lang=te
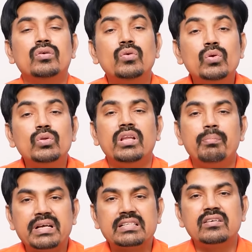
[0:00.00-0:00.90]
టూ టు త్రీ
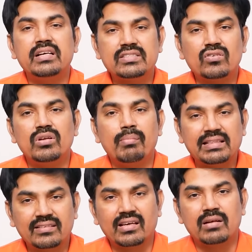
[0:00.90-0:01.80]
పర్సెంట్ డిస్కౌంట్
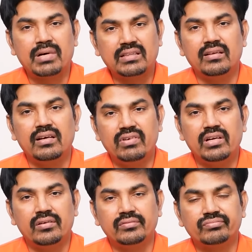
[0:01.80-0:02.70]
మాత్రమే కనపడుతుంది
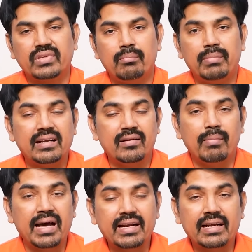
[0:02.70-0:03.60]
నిఫ్టీలో బట్
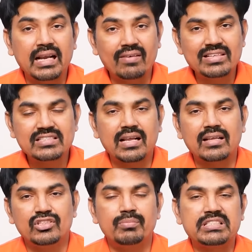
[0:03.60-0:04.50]
మార్కెట్ లెవెల్స్
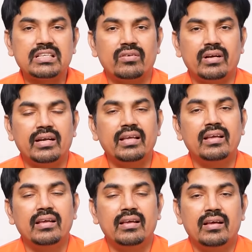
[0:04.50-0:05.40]
అలా చూపిస్తూ ఉందండి
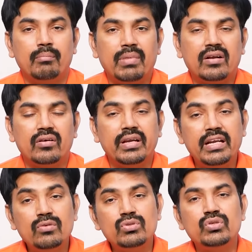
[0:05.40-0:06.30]
బట్
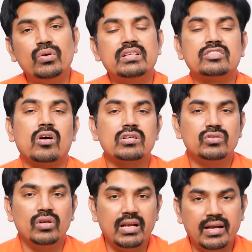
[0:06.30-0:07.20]
ఇండివిజువల్ స్టాక్స్
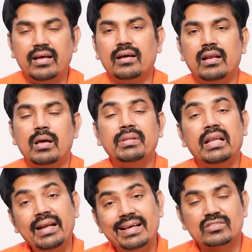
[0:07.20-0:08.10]
జోలు వెళ్ళినా లేకపోతే
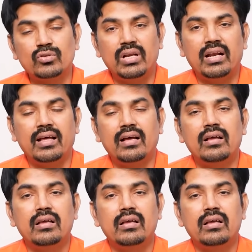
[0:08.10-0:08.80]
ఇండెక్స్ జోలు వెళ్ళినా